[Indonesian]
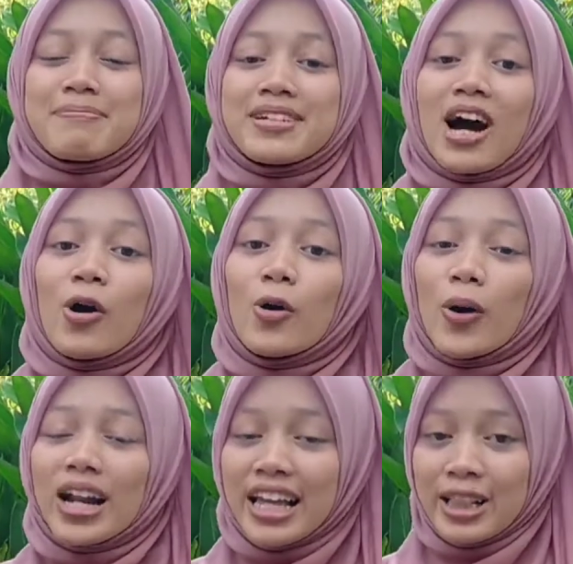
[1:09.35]

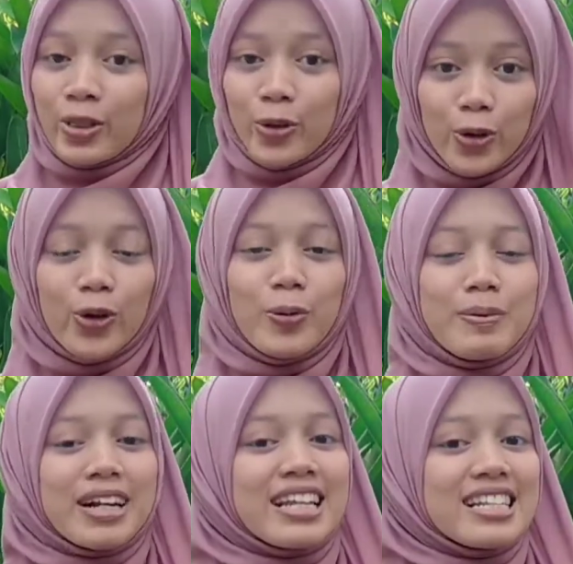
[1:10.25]
Pendahuluan itu
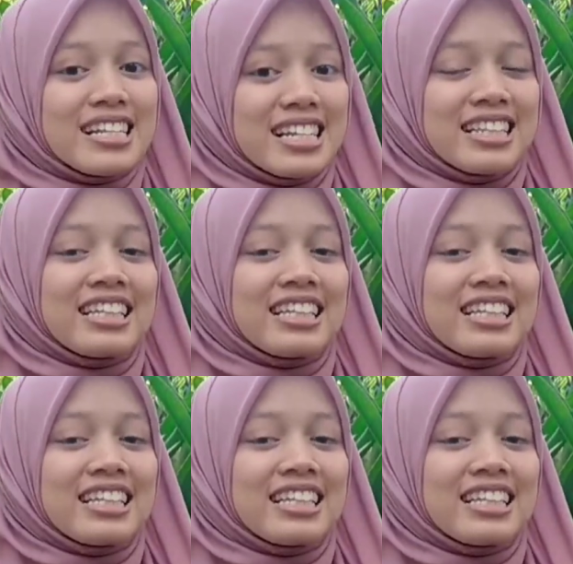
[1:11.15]
berisi